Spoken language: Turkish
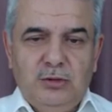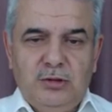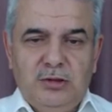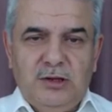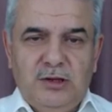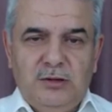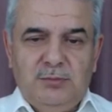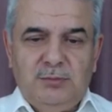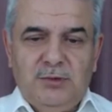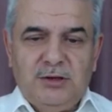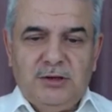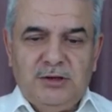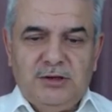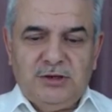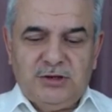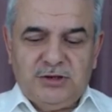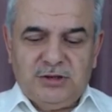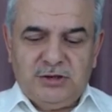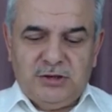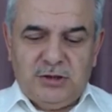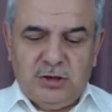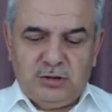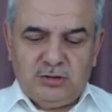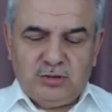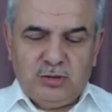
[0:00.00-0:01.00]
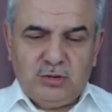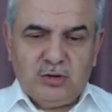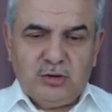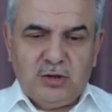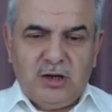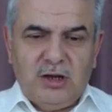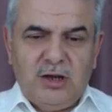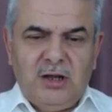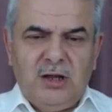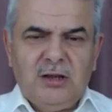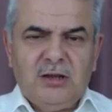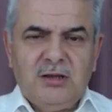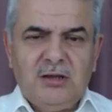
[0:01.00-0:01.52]
Kulluk yapmak için de
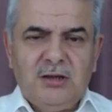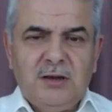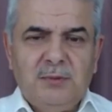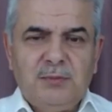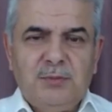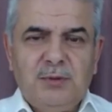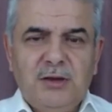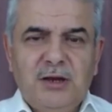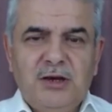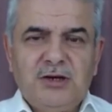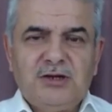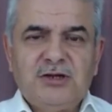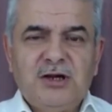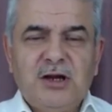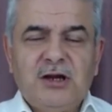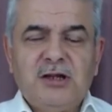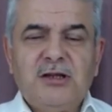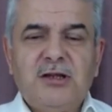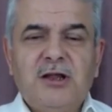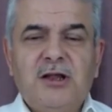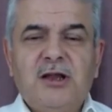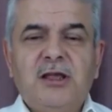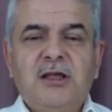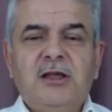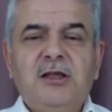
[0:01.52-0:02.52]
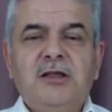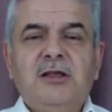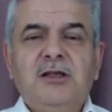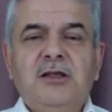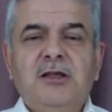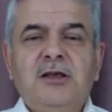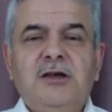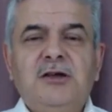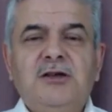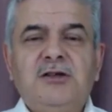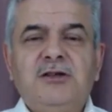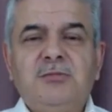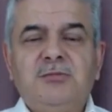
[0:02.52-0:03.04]
çok altyapıya, şartlara
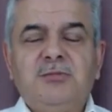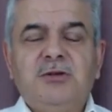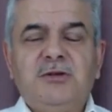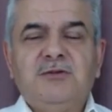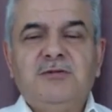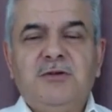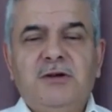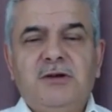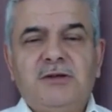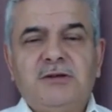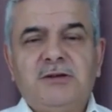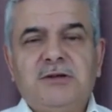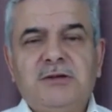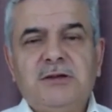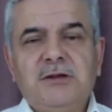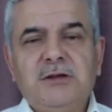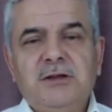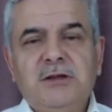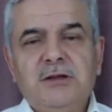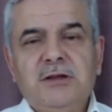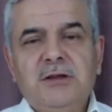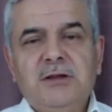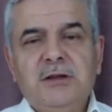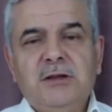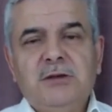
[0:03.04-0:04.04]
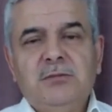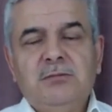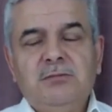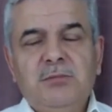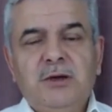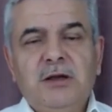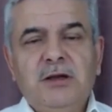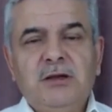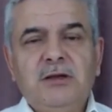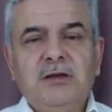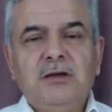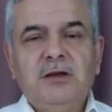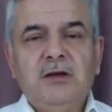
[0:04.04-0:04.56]
ihtiyacımız var.
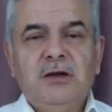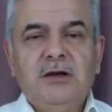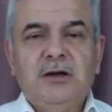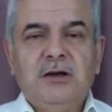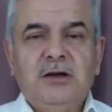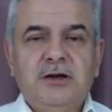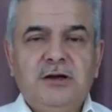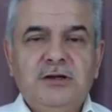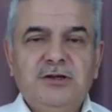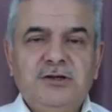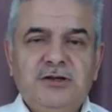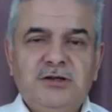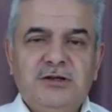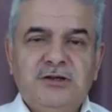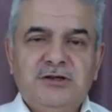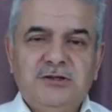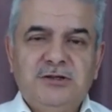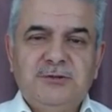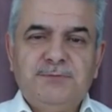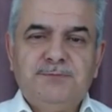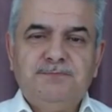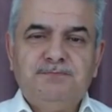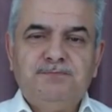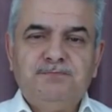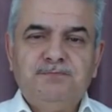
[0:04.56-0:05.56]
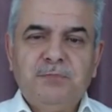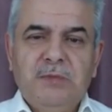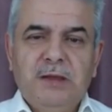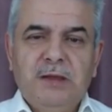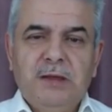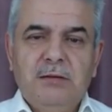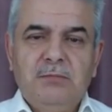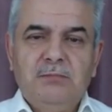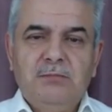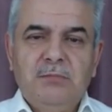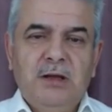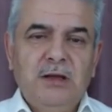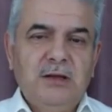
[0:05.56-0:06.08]
Ben ki
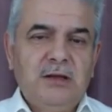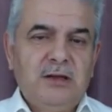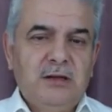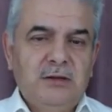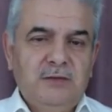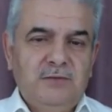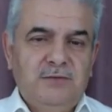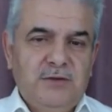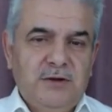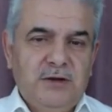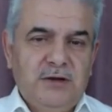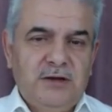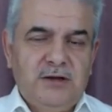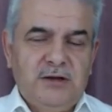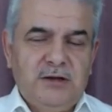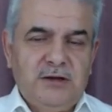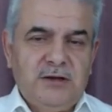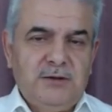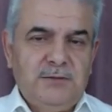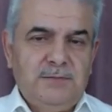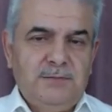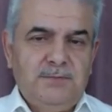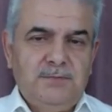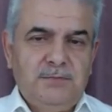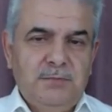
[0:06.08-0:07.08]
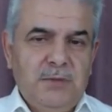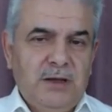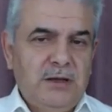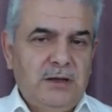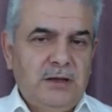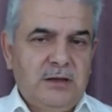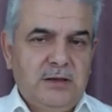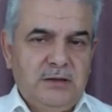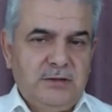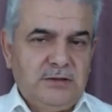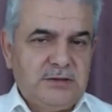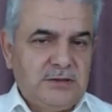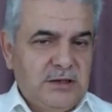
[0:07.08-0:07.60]
acizim, ben ki
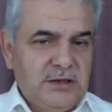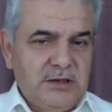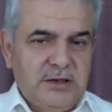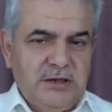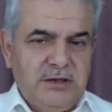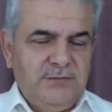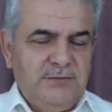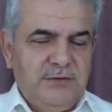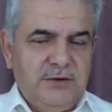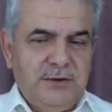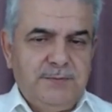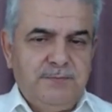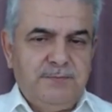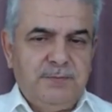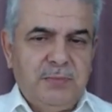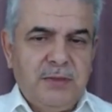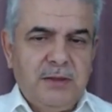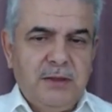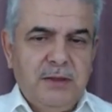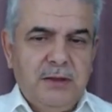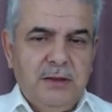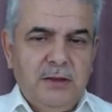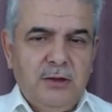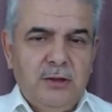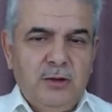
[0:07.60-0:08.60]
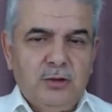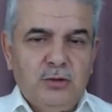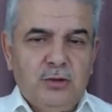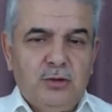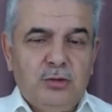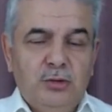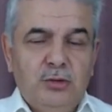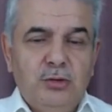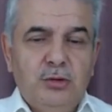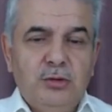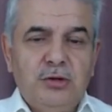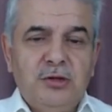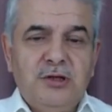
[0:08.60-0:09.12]
fakirim, ben ki zayıfım,
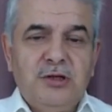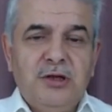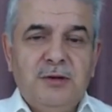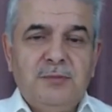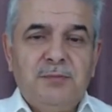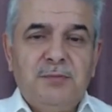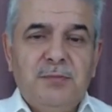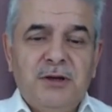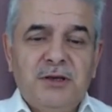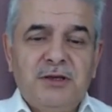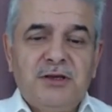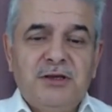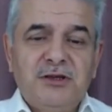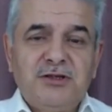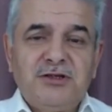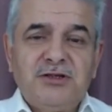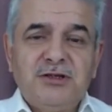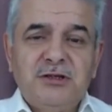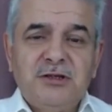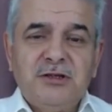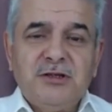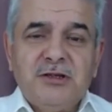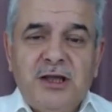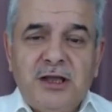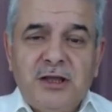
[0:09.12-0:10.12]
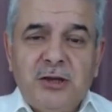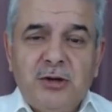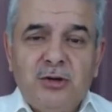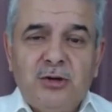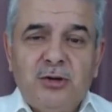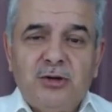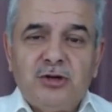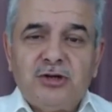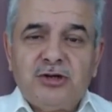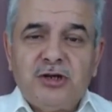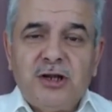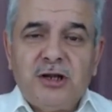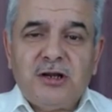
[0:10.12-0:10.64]
Kulluk yapmak için
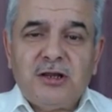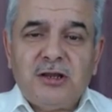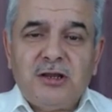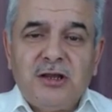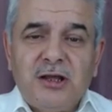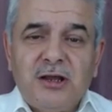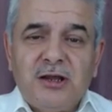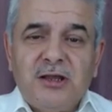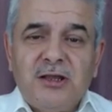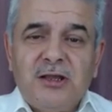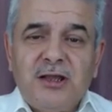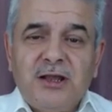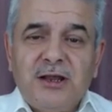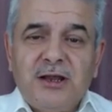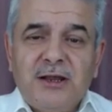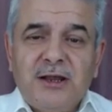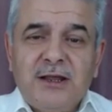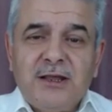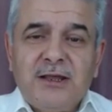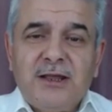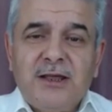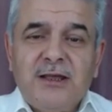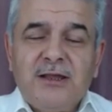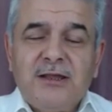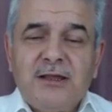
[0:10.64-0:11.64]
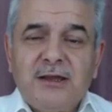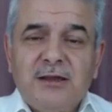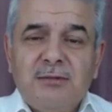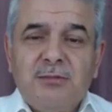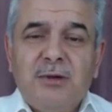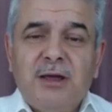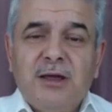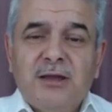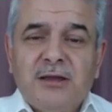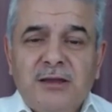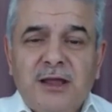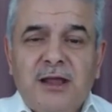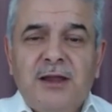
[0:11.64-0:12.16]
dahi o şartları yerine
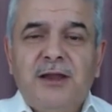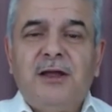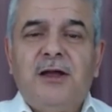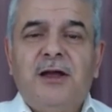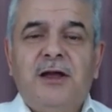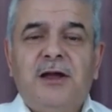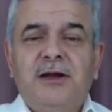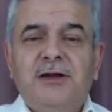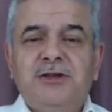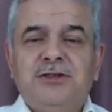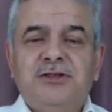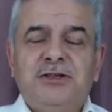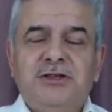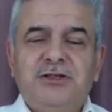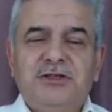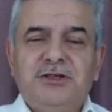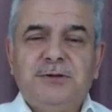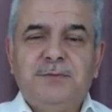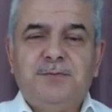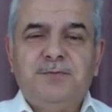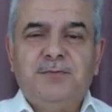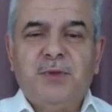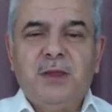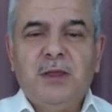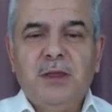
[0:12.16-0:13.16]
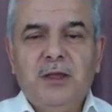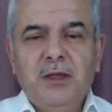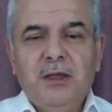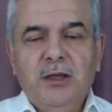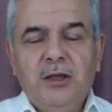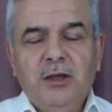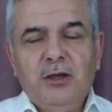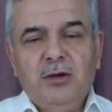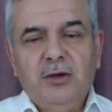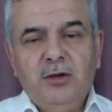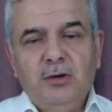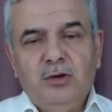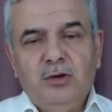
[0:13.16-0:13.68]
getirmekten acizim.
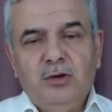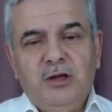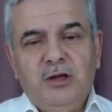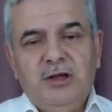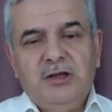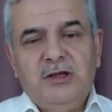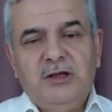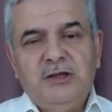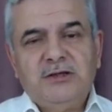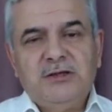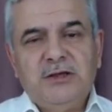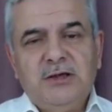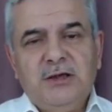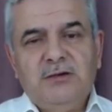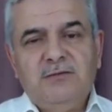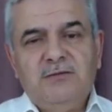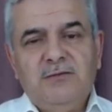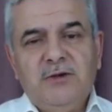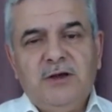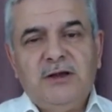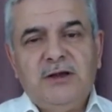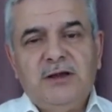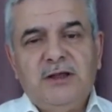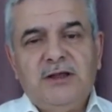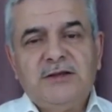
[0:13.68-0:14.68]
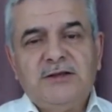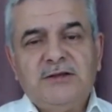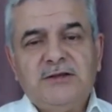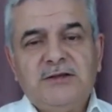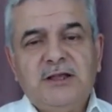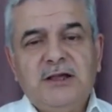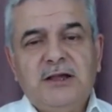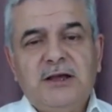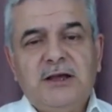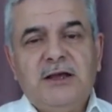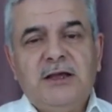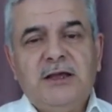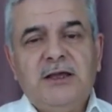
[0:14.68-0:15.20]
Öyleyse ben
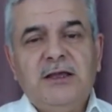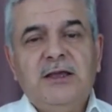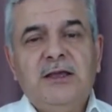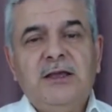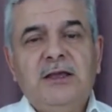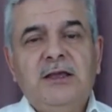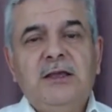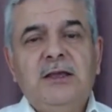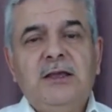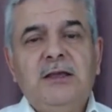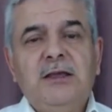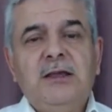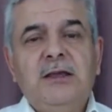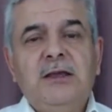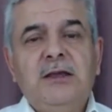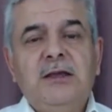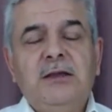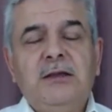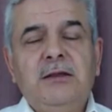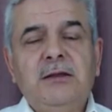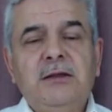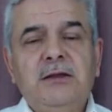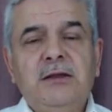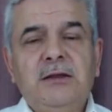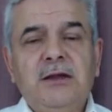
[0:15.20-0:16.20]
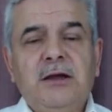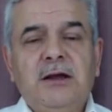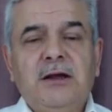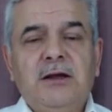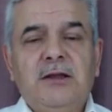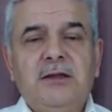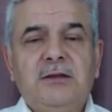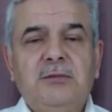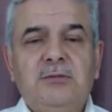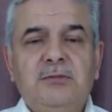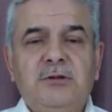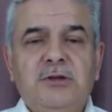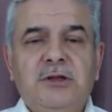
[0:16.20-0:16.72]
esta'in
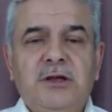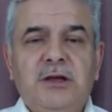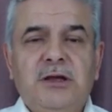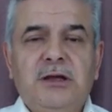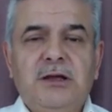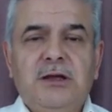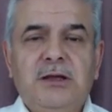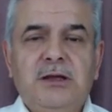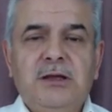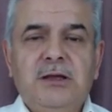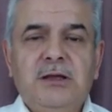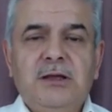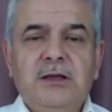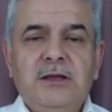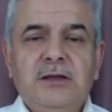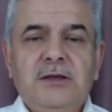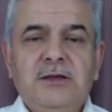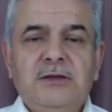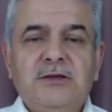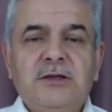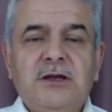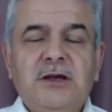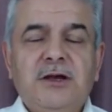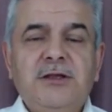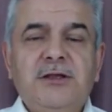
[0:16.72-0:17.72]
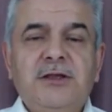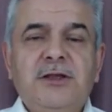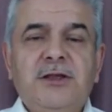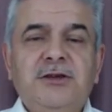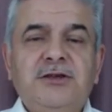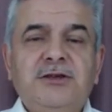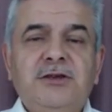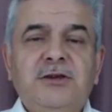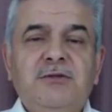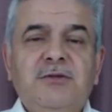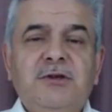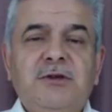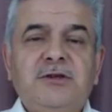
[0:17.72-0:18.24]
yardımı da
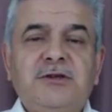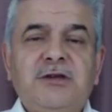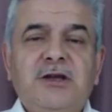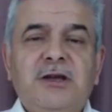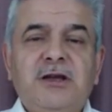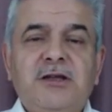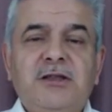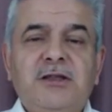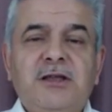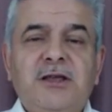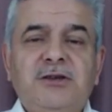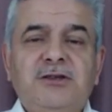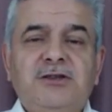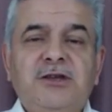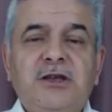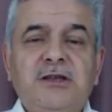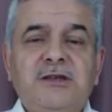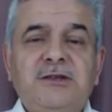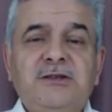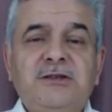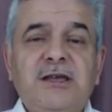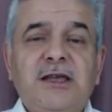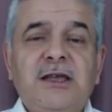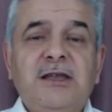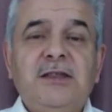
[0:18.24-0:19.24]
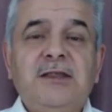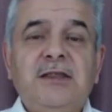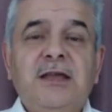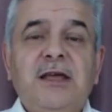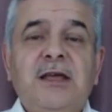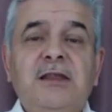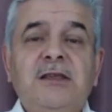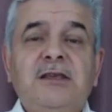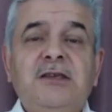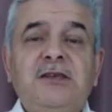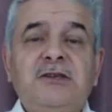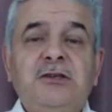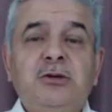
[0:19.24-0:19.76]
sadece ve sadece
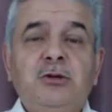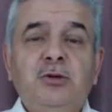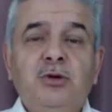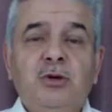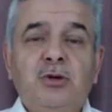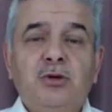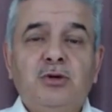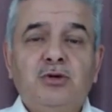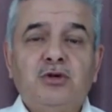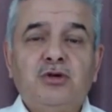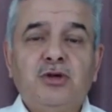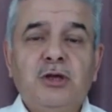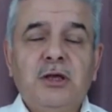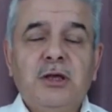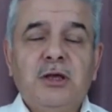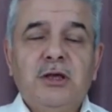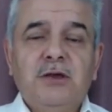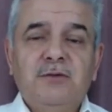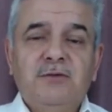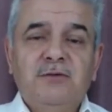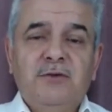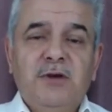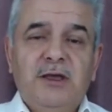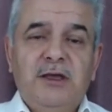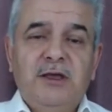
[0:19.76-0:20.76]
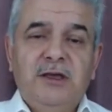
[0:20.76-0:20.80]
senden istiyoruz.